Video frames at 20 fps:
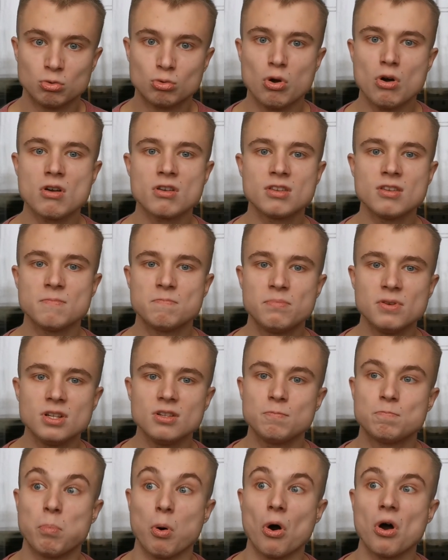Гоги
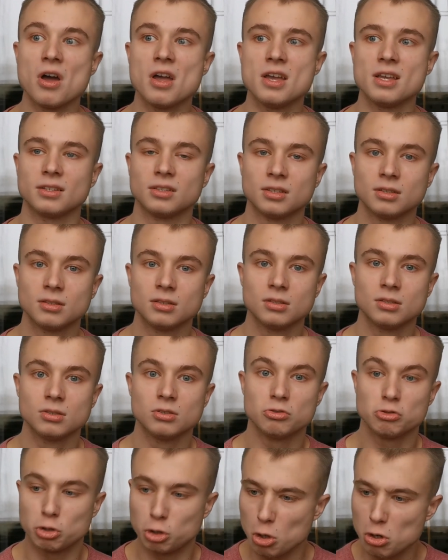был поэт.
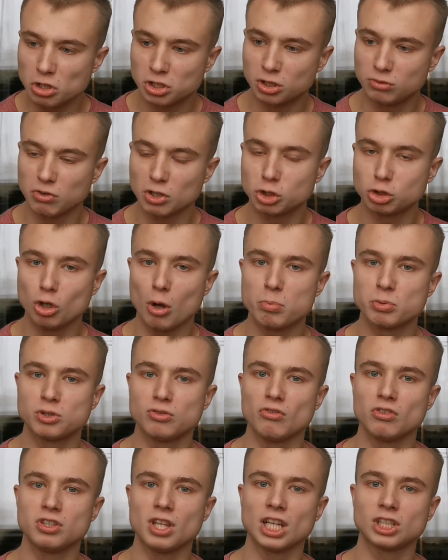Чувство
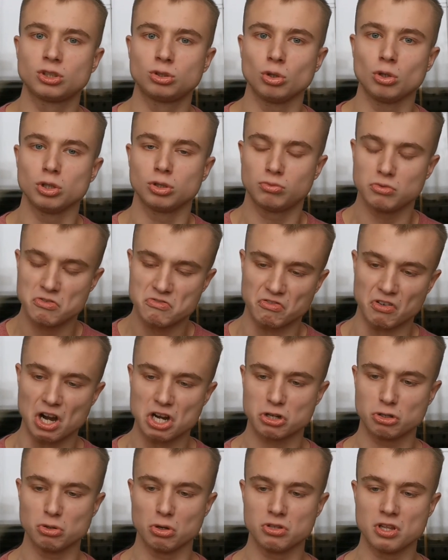собственного достоинства и
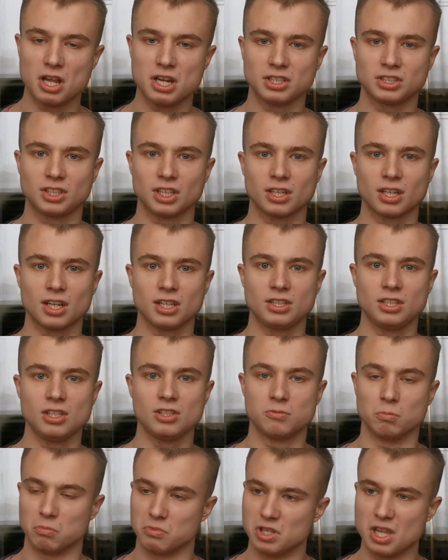врожденный
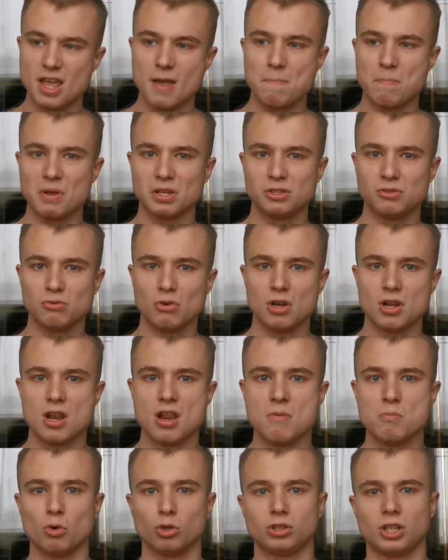аристократизм не
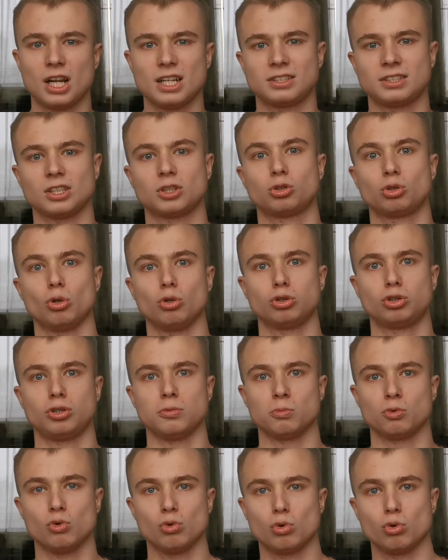позволили ему драться с
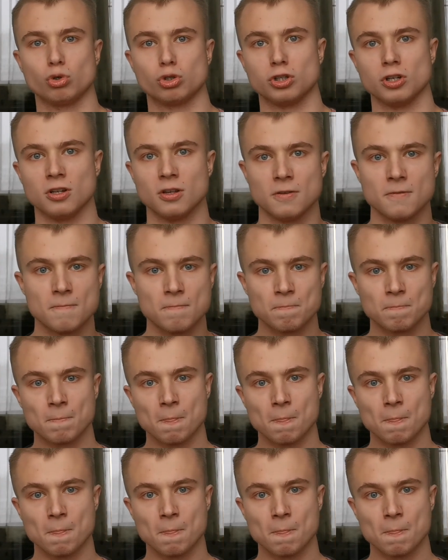толстым гугушей.